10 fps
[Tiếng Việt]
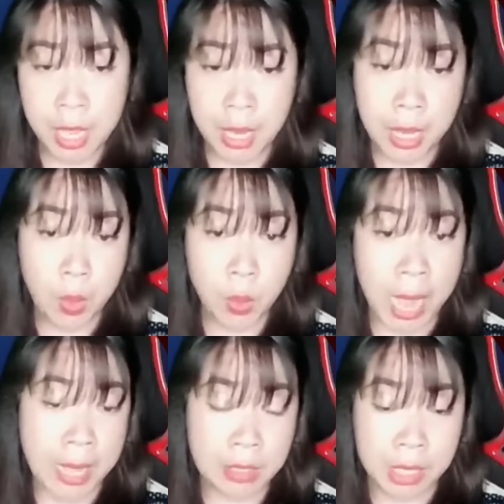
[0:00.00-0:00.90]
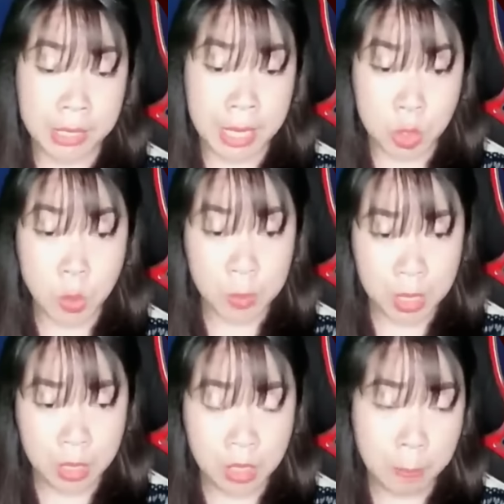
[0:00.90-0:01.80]
Nếu hai người cần giúp
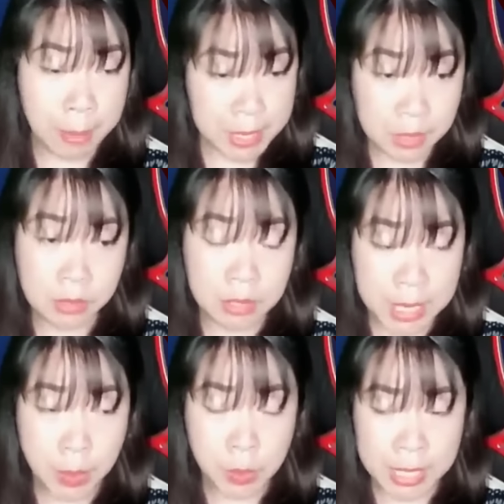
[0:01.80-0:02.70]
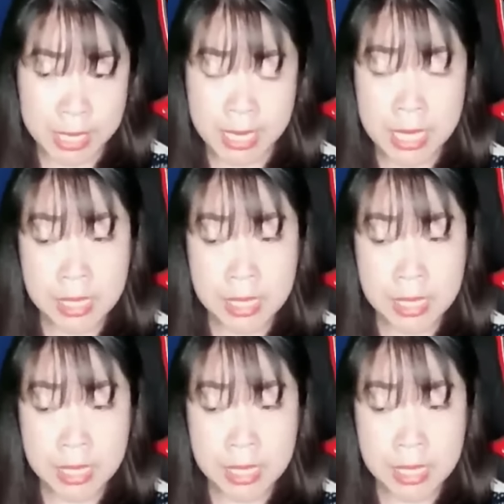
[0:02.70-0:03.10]
đỡ bất cứ điều gì,